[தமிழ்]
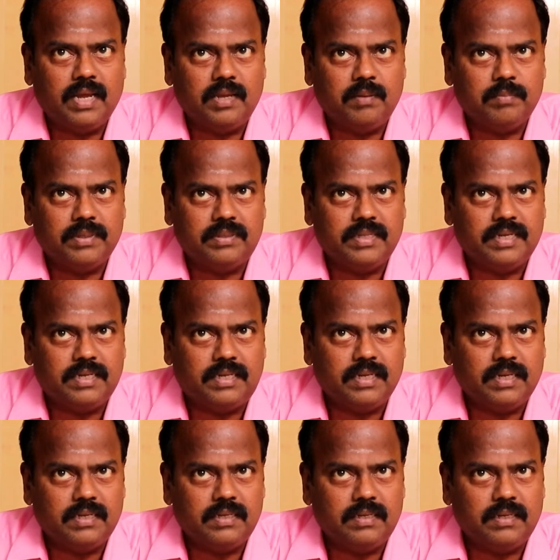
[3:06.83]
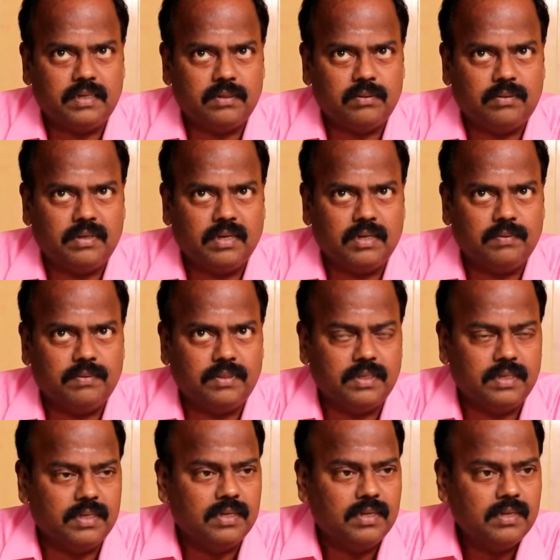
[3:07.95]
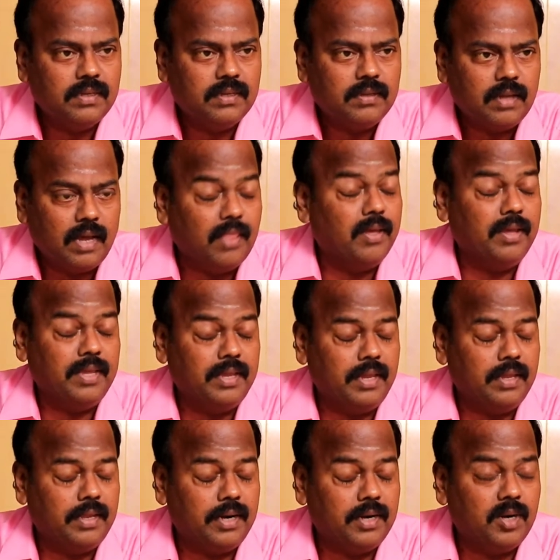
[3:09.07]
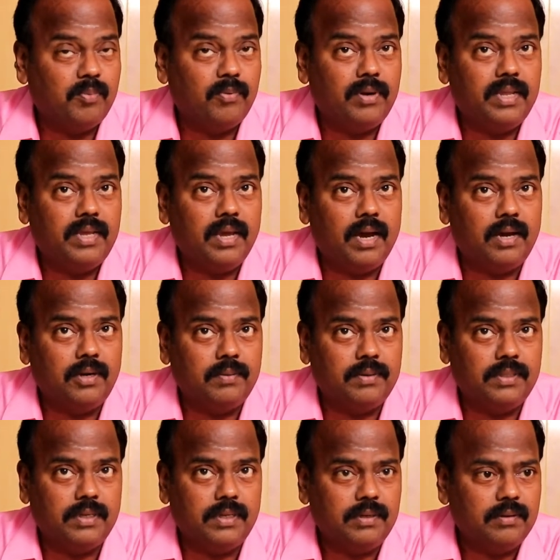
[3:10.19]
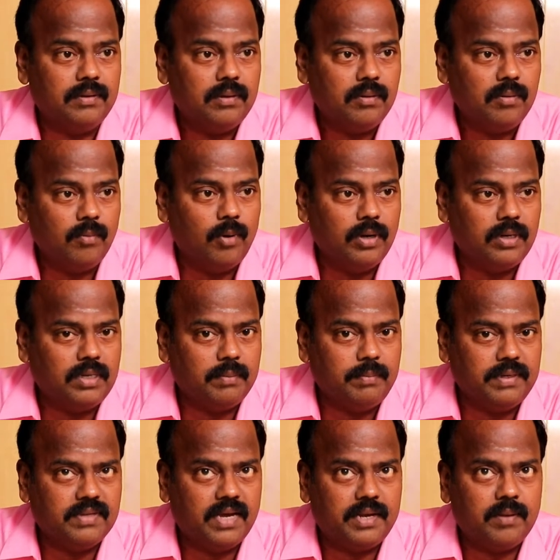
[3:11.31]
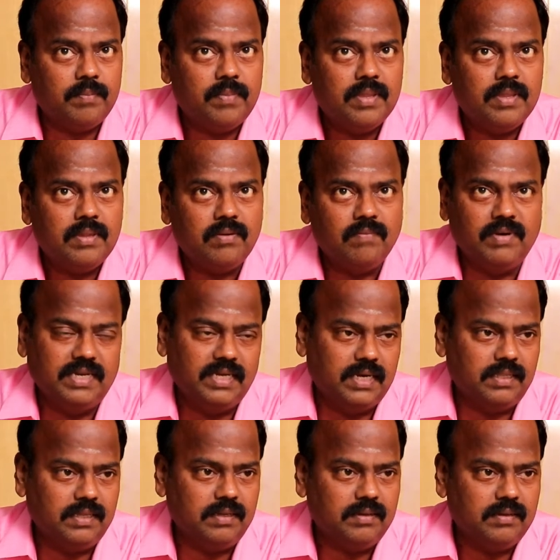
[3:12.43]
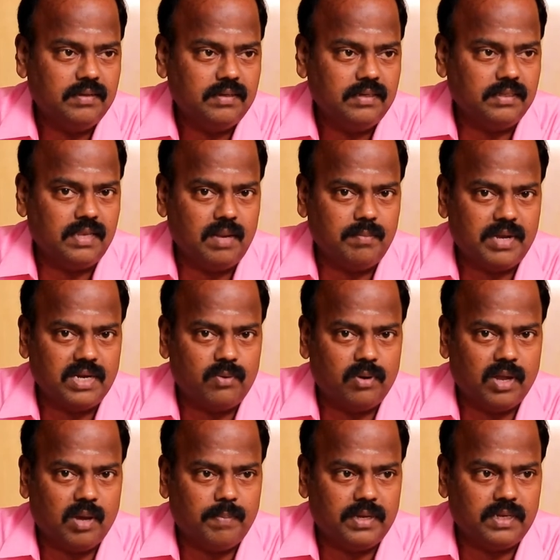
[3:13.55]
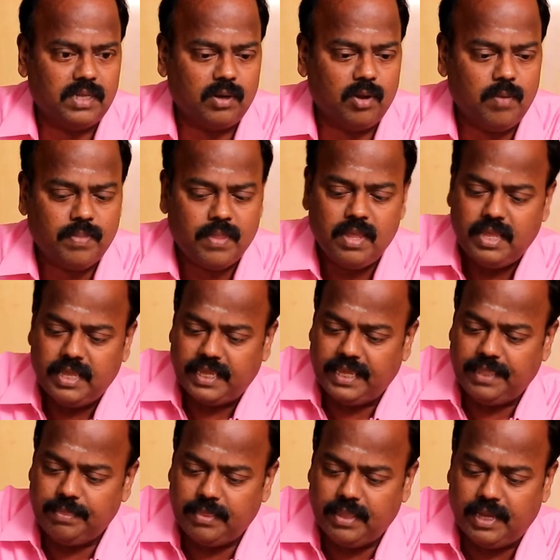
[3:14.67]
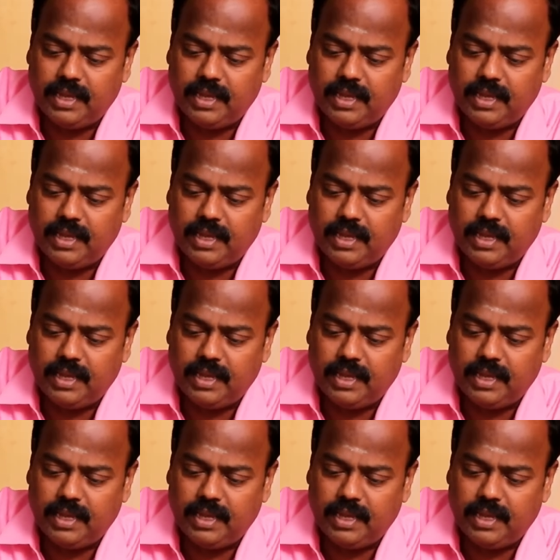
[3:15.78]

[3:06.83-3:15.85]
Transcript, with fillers: ஐம்பத்தி எட்டு இருநூற்றி அறுபது அதாவது இரண்டு புள்ளி அறுபது வோல்ட் மின்சாரம் வருகிறது இதை நாம் கண்கூடாக பார்க்கிறோம் இந்த